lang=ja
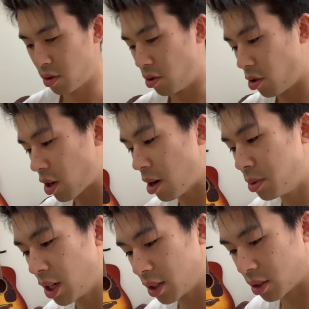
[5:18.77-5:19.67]
お、
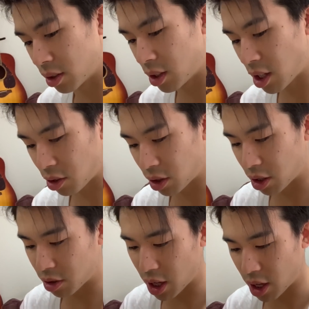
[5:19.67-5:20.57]
被らず出てくれ
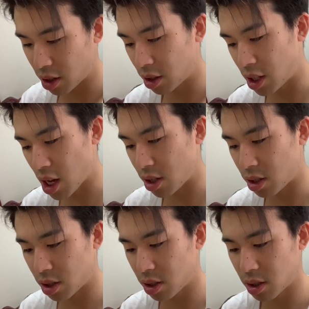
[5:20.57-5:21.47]
るね。
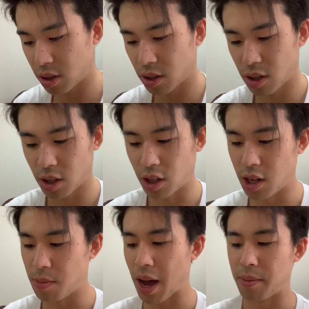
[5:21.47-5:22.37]
ゲイツ。
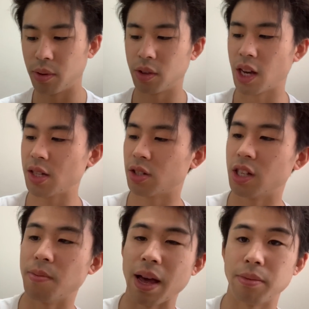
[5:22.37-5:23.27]
リバイブ。
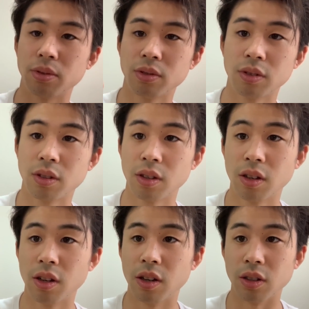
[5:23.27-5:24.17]
ゲイツリバイブ。
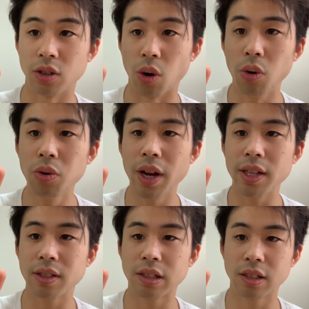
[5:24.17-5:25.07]

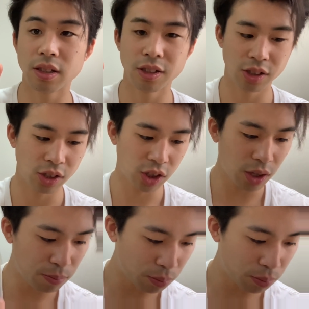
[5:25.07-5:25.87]
ゴーレツ。シッ